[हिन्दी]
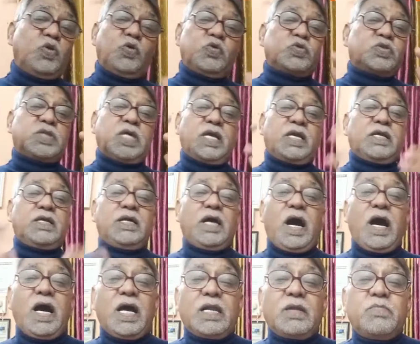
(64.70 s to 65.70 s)
जो
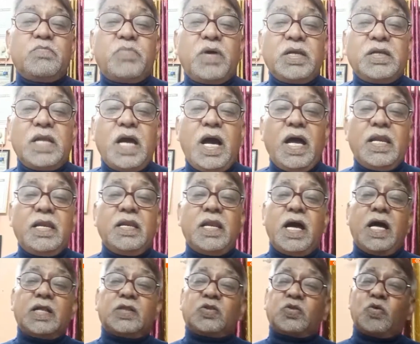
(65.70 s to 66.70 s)
सरकार
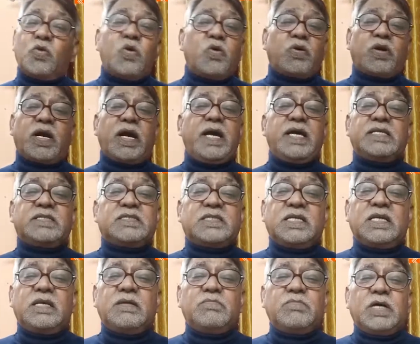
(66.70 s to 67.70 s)
बनाना तो
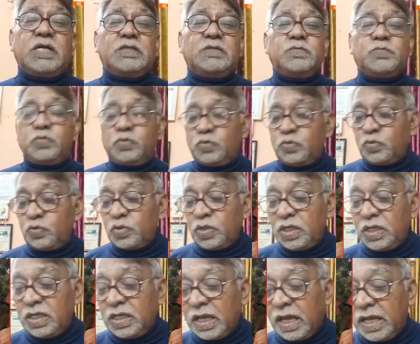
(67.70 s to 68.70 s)
कैसी
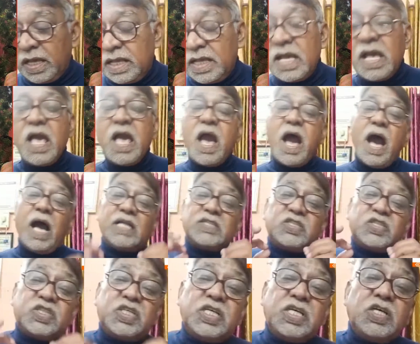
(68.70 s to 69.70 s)
मजबूरी है
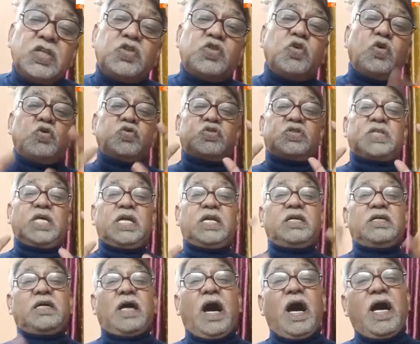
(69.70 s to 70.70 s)
अच्छी जो
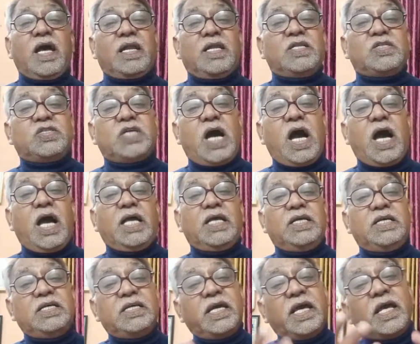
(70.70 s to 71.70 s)
सरकार
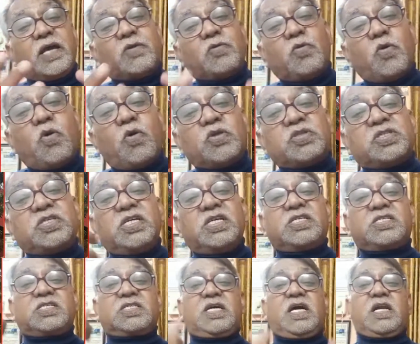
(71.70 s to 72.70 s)
चाहिए
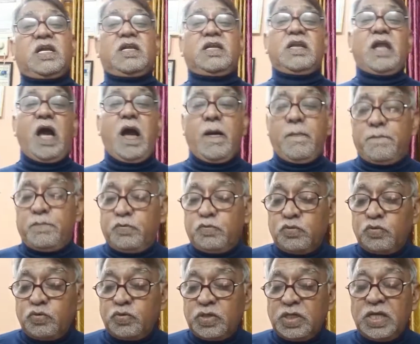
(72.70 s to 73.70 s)
कोशिश करना
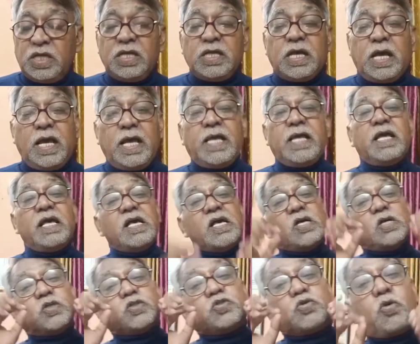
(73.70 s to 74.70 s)
पूरी है
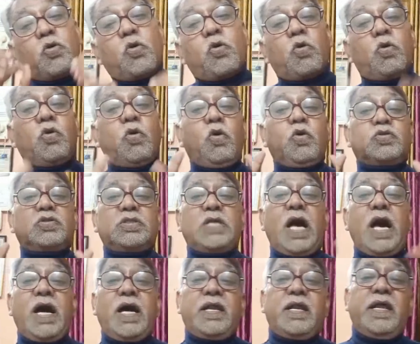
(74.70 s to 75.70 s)
छोड़ो
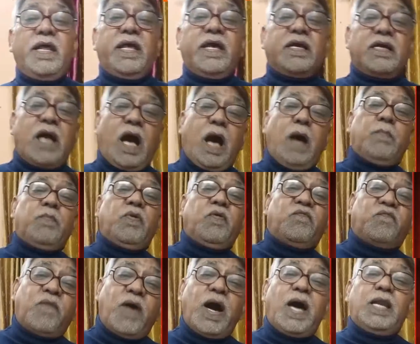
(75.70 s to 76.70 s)
सारे काम
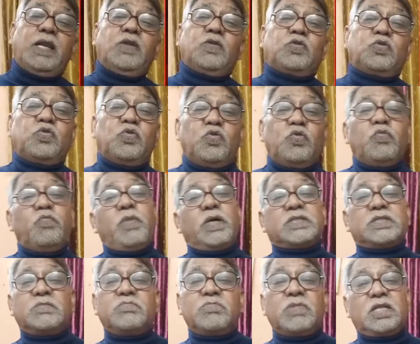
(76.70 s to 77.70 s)
फालतू
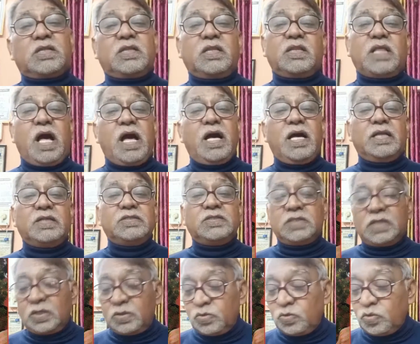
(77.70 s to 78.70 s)
बस मतदान
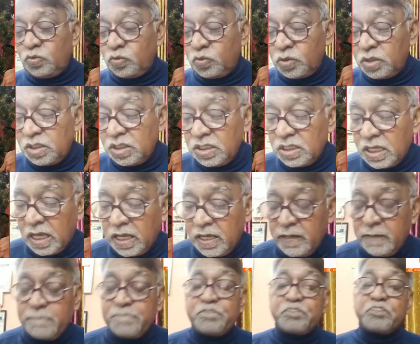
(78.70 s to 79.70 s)
जरूरी है